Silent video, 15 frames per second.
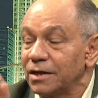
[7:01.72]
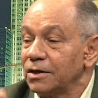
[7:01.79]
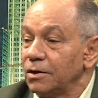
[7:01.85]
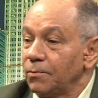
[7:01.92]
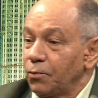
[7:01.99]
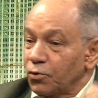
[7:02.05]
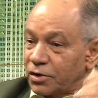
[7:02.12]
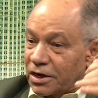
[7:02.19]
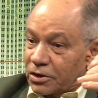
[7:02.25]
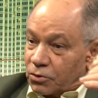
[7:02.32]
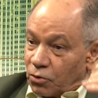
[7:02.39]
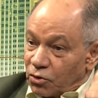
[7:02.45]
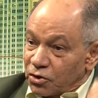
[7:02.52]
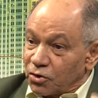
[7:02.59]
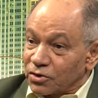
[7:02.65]
porque el
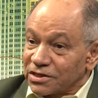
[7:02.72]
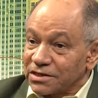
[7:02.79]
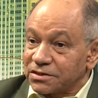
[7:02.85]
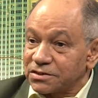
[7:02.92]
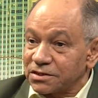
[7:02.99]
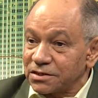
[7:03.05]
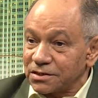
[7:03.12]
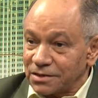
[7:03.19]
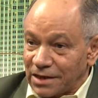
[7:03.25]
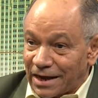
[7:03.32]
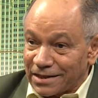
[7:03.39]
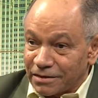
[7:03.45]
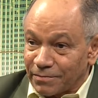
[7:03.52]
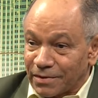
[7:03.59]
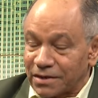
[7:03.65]
código dice,
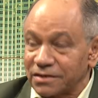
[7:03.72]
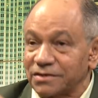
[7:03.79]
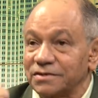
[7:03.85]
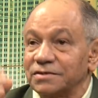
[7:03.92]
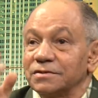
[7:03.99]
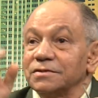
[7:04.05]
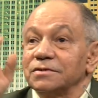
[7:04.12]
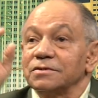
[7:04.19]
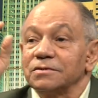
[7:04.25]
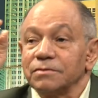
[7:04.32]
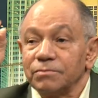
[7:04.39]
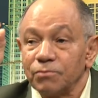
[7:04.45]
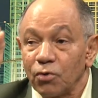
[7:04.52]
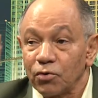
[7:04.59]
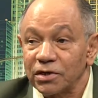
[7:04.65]
Además,
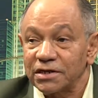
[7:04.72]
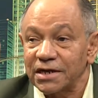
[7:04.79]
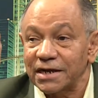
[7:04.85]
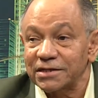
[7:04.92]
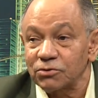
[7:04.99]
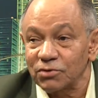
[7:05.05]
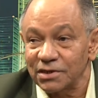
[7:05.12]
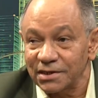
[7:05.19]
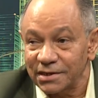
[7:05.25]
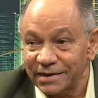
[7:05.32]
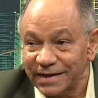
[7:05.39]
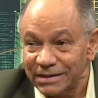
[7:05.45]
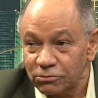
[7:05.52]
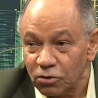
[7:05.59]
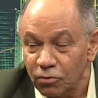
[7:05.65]
Mónica, que esto,
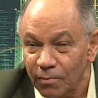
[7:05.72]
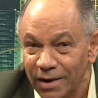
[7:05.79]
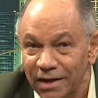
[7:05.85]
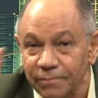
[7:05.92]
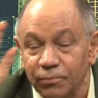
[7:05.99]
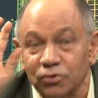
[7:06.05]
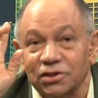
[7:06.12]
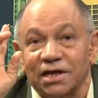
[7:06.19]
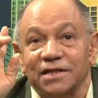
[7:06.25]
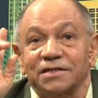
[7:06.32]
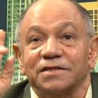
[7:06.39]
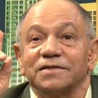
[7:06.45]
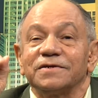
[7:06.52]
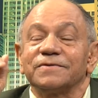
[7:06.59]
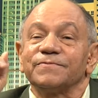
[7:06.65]
que es lo más
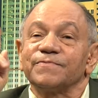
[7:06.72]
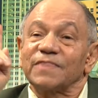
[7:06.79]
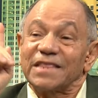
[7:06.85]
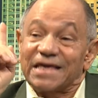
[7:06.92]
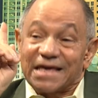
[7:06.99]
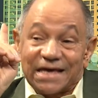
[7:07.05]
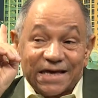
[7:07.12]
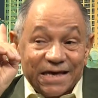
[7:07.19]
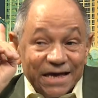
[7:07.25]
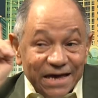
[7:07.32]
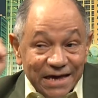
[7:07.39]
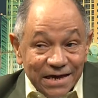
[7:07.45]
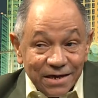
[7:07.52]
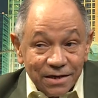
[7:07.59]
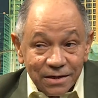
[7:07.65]
importante, que